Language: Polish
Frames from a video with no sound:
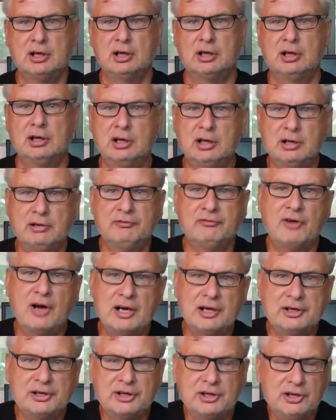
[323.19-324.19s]
e,
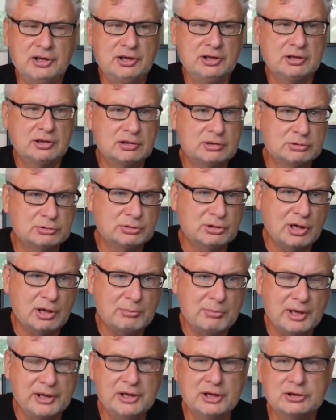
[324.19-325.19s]
walki, która
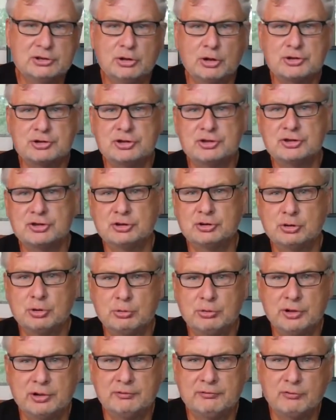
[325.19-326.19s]
ma jednoczyć tytuły